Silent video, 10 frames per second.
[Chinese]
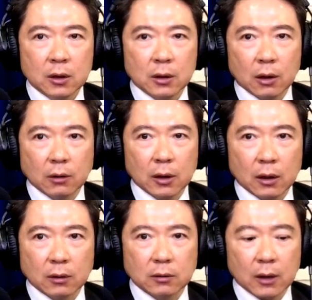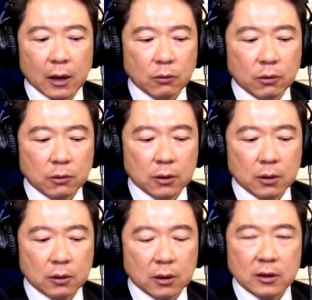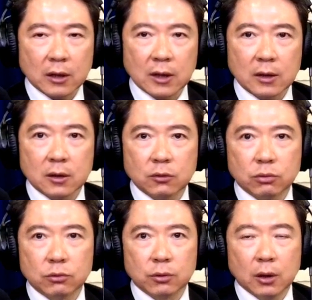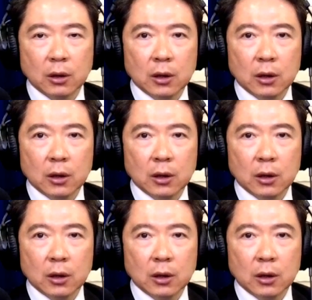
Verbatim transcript: 哦，让韩国瑜呢能参加这个初选。